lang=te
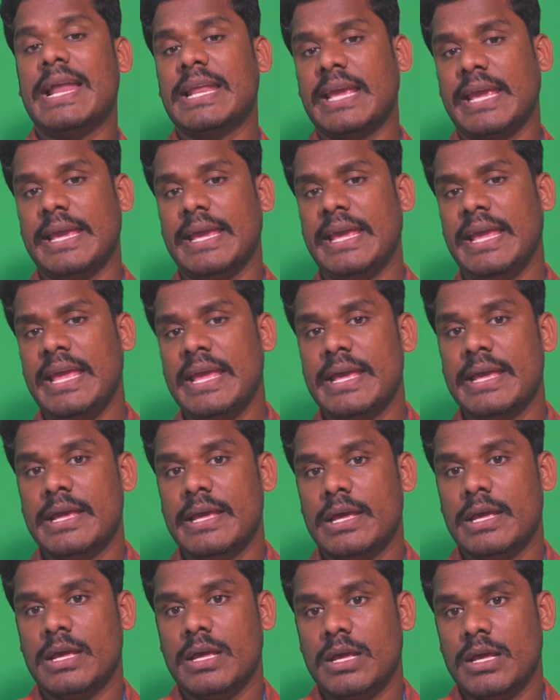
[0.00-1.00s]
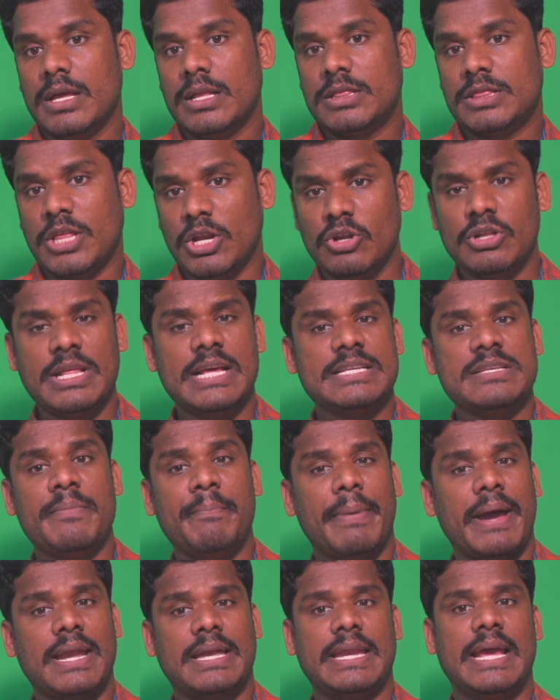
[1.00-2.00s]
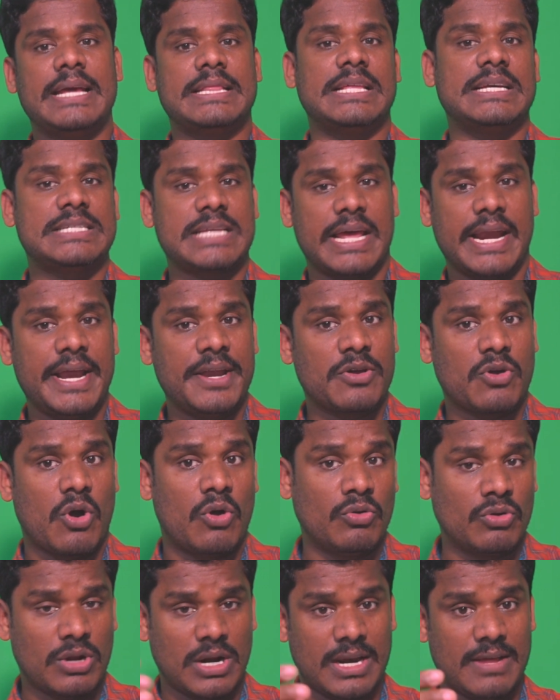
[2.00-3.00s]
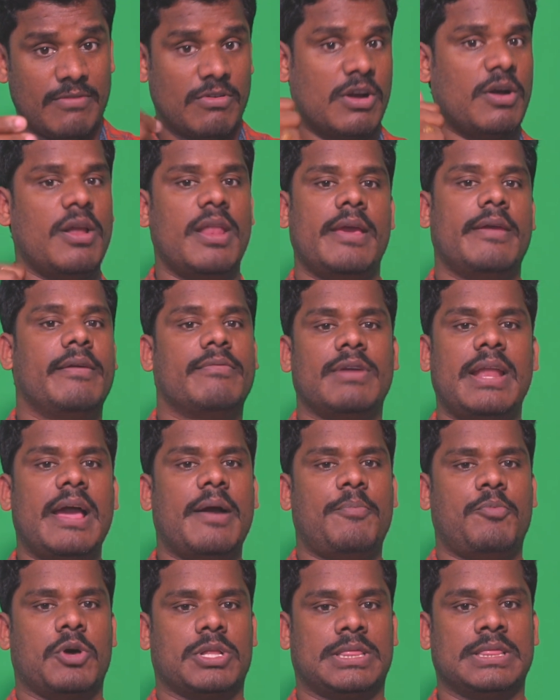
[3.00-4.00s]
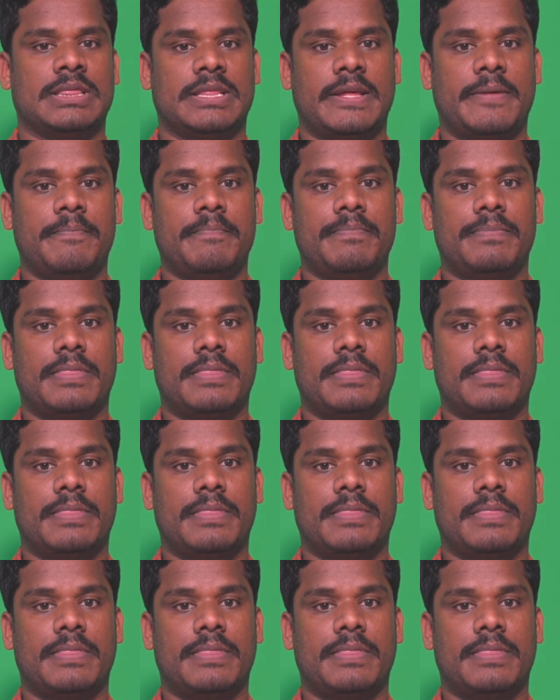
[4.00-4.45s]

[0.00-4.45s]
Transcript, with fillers: దానికి తెలుగుదేశం పార్టీ అయితే సరైన కౌంటర్లు ఇవ్వగల ఇవ్వలేకపోతుంది